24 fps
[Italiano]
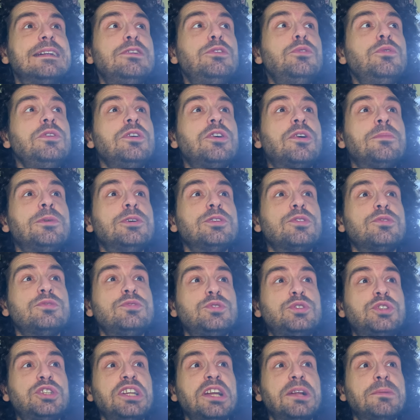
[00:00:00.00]
l'unico modo di
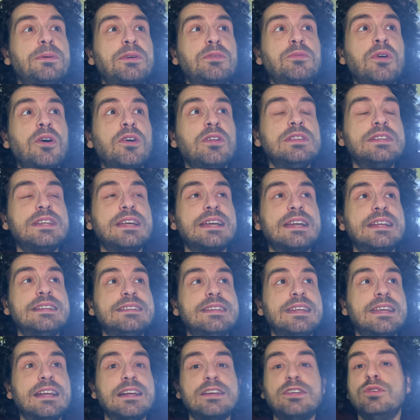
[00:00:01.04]
uscire per un holder è
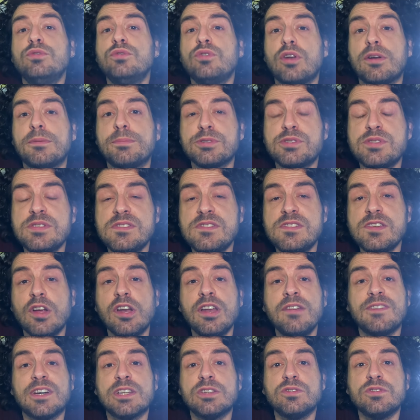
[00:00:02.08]
dire chiudo la posizione
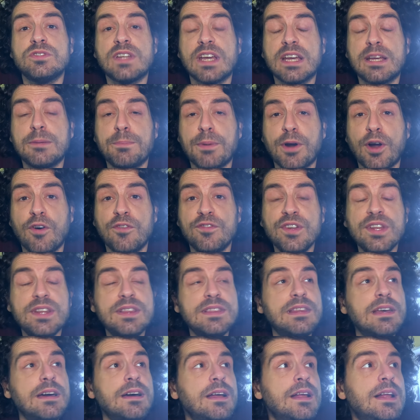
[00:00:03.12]
vado in take
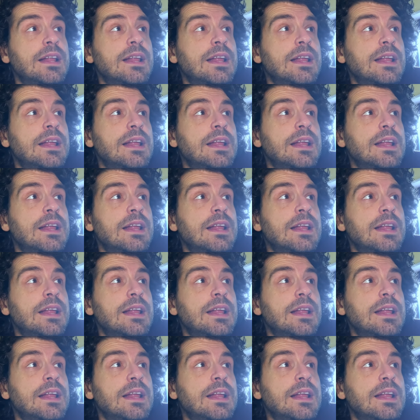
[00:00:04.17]
profit